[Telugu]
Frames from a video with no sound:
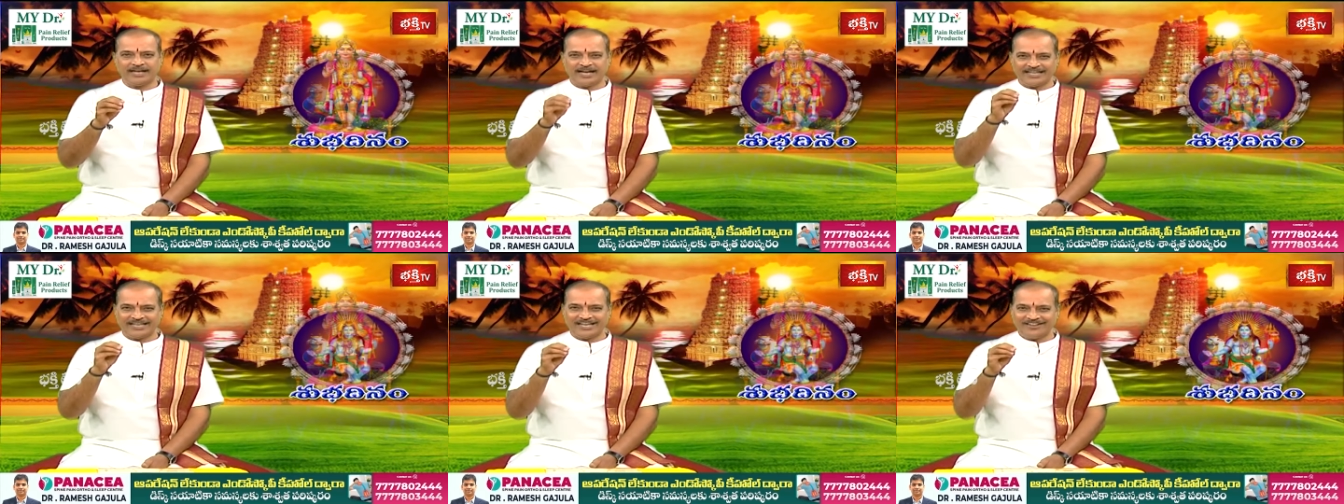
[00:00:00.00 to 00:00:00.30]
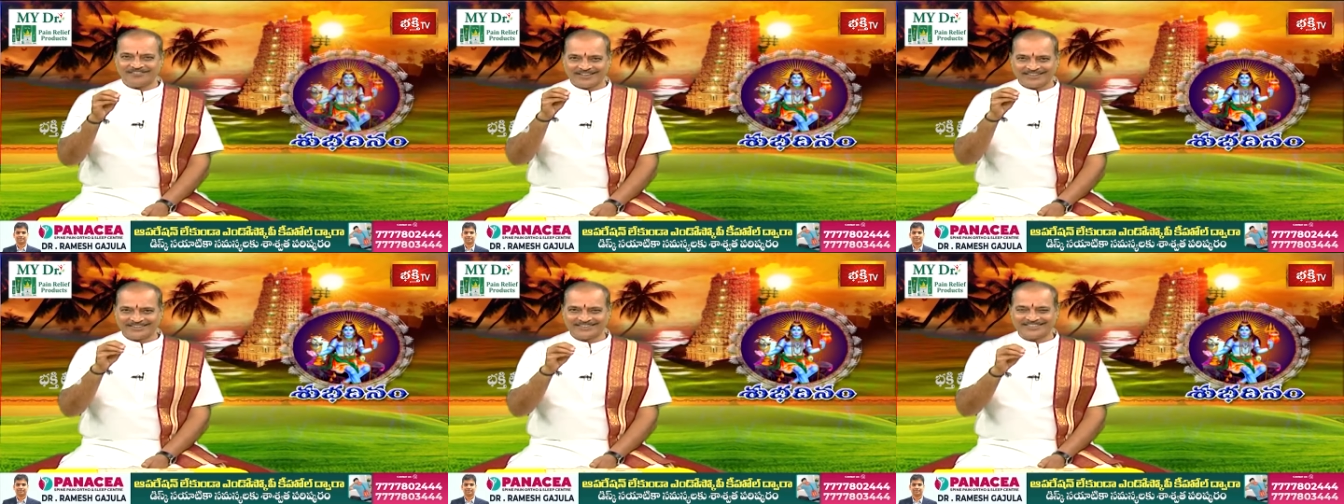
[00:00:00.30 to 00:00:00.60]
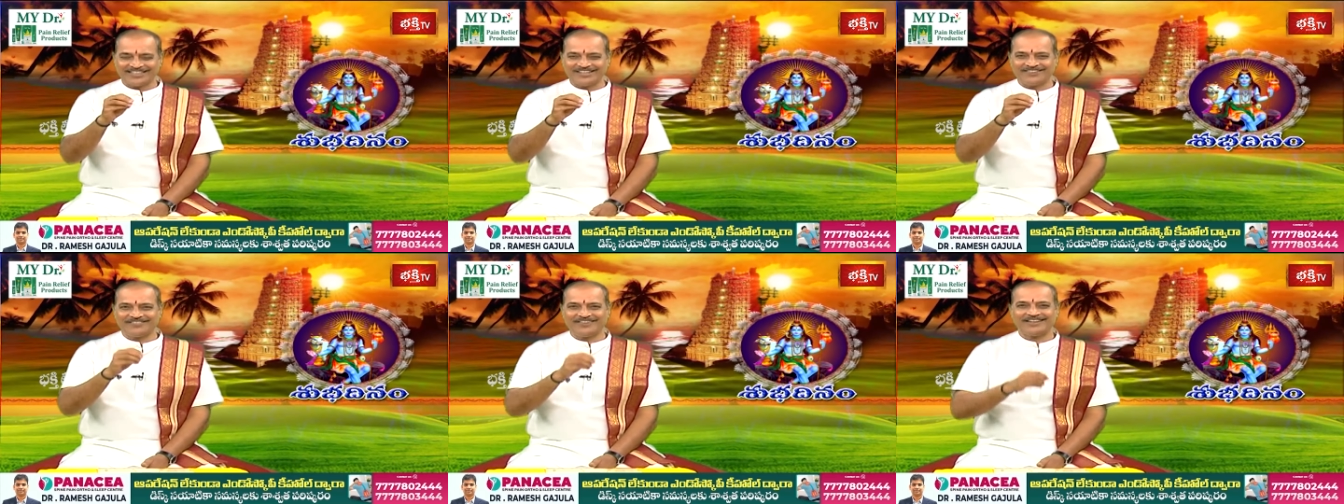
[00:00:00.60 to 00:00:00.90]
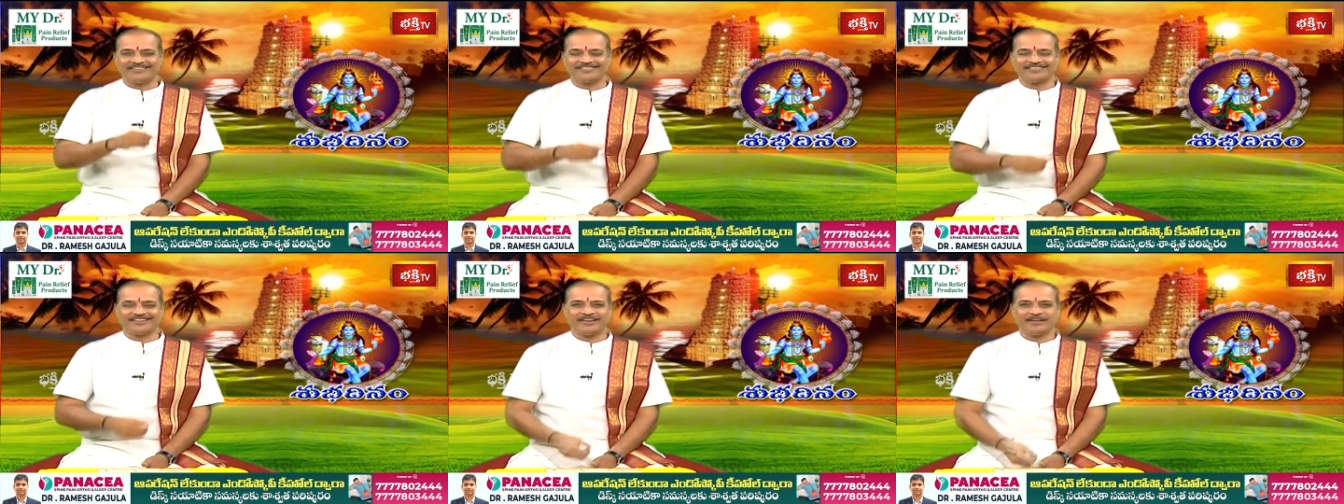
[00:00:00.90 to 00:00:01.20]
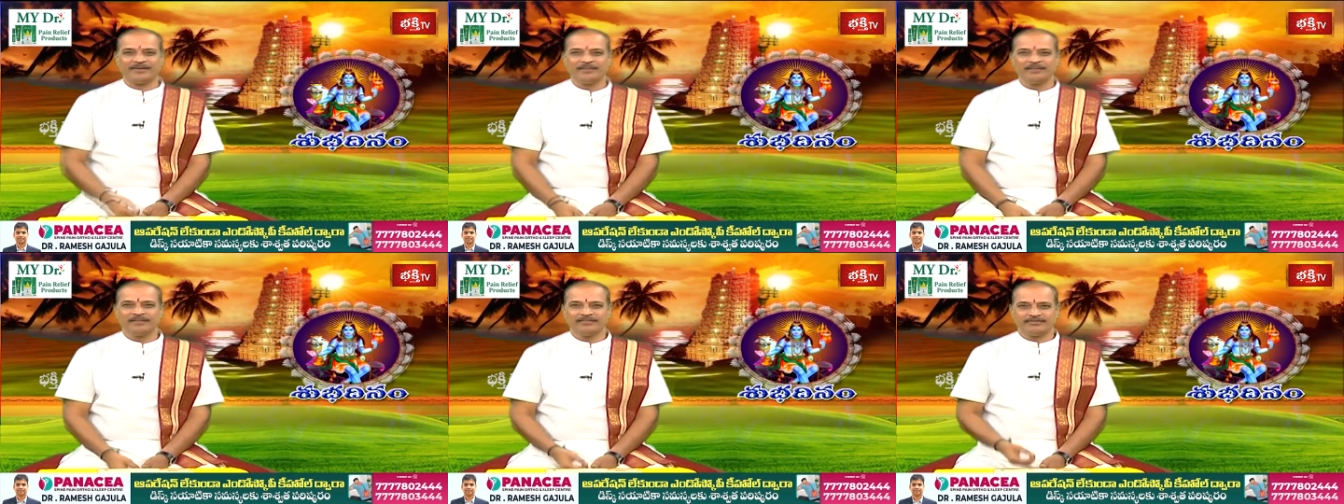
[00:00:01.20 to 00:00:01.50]
అనే వత్తిని వేసి
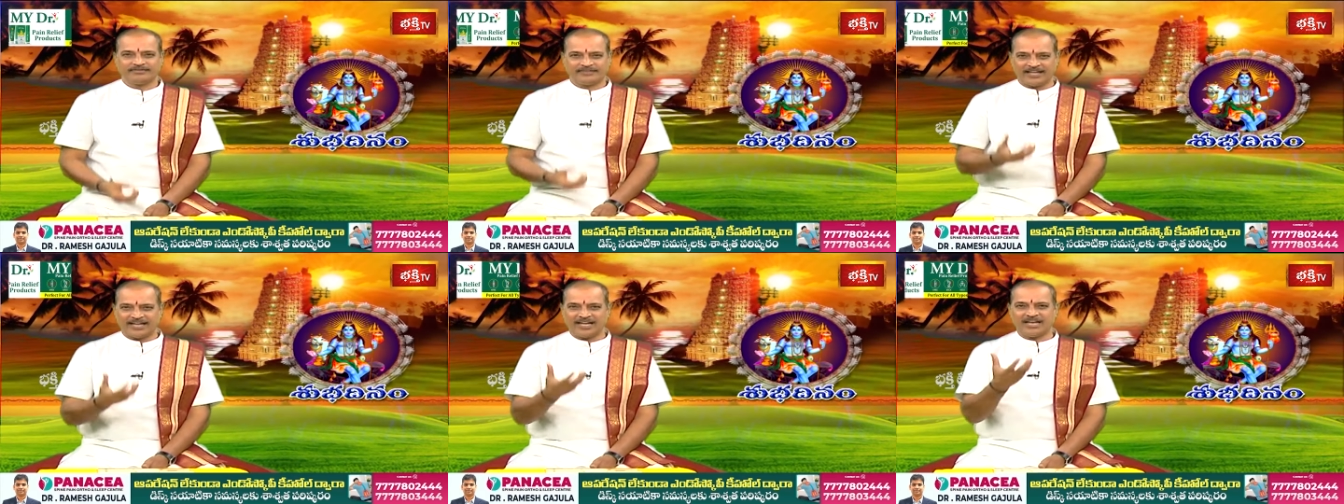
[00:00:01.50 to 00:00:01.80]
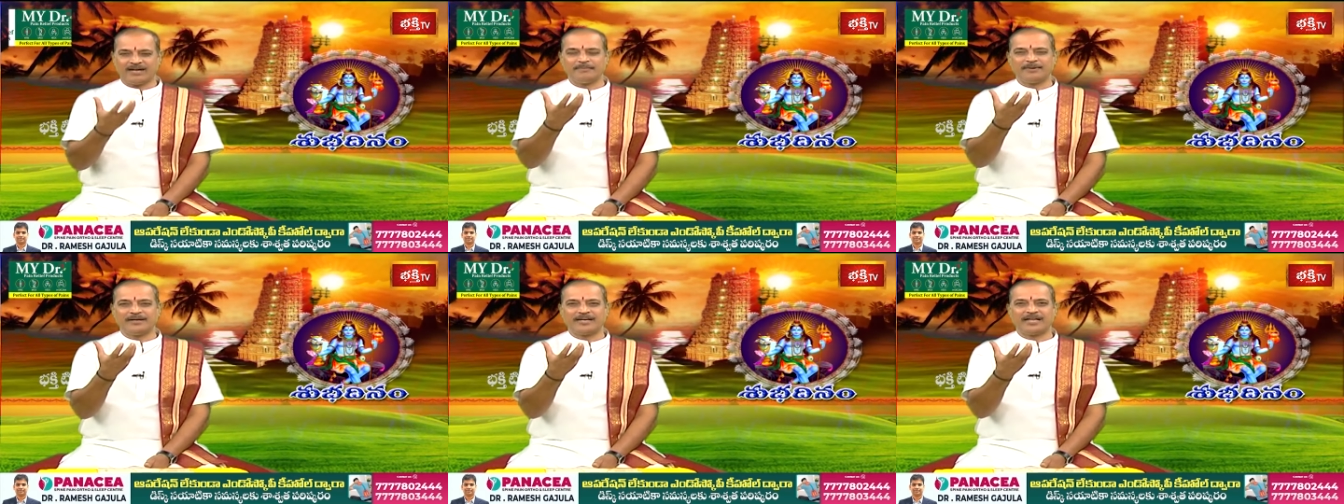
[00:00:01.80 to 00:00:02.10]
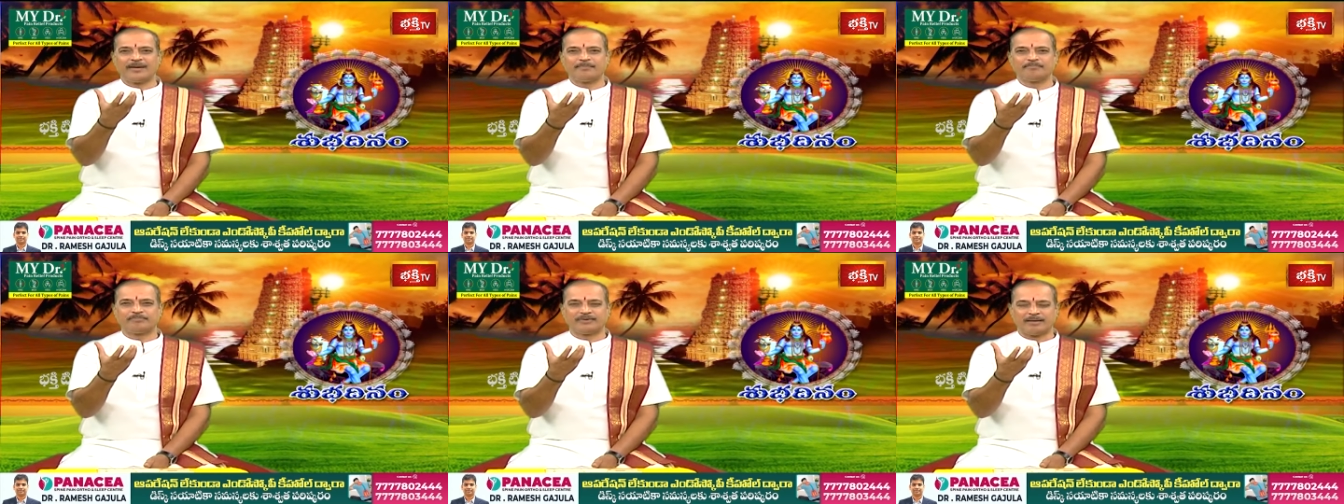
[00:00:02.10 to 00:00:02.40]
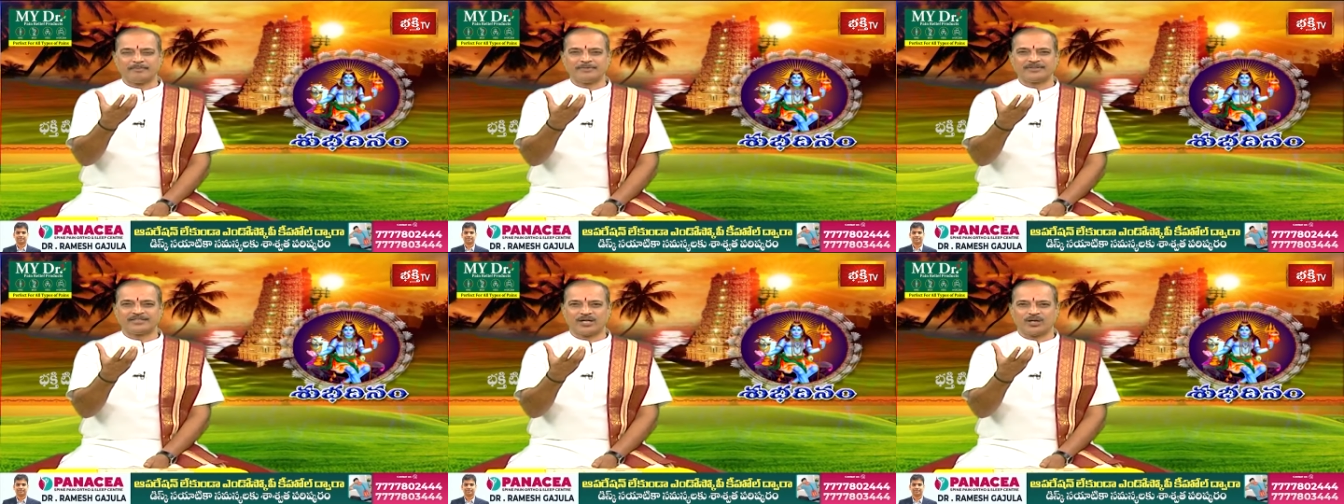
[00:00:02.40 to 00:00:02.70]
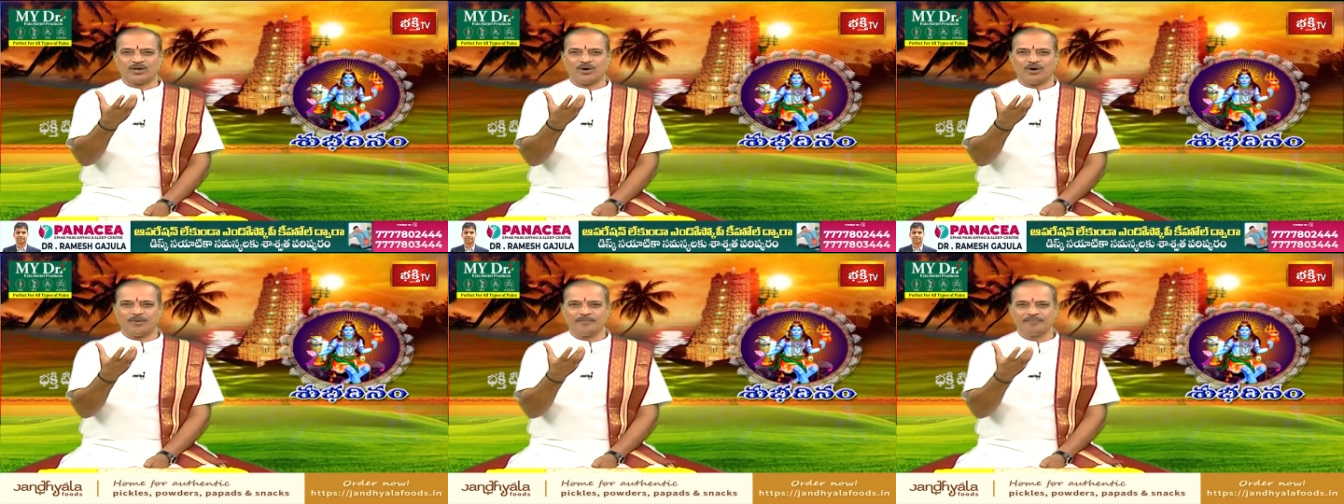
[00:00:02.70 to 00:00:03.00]
దేహమనే
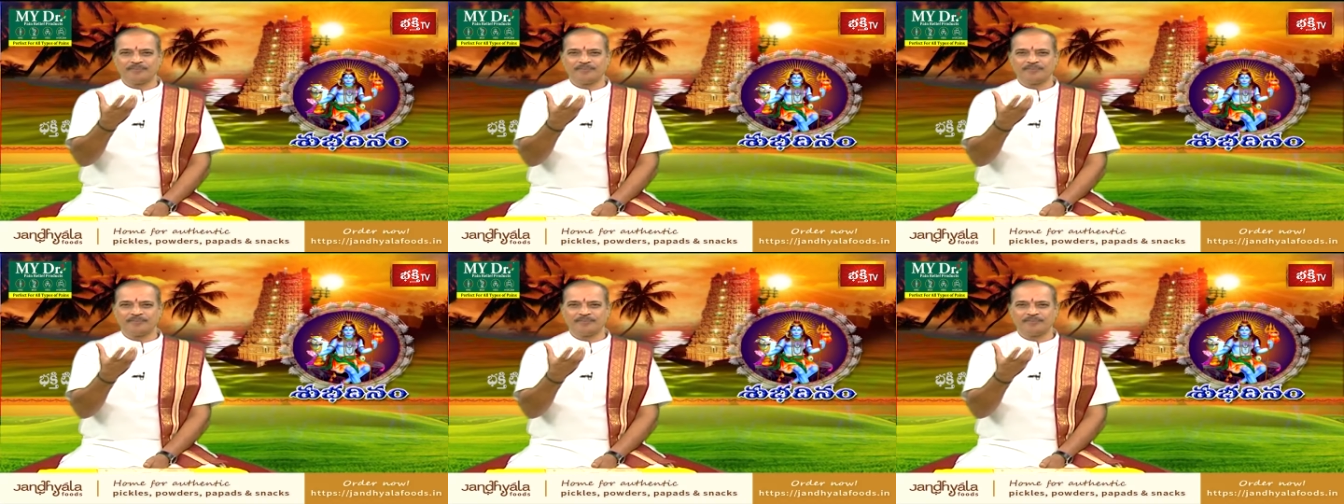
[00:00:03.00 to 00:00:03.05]
ప్రమిదలో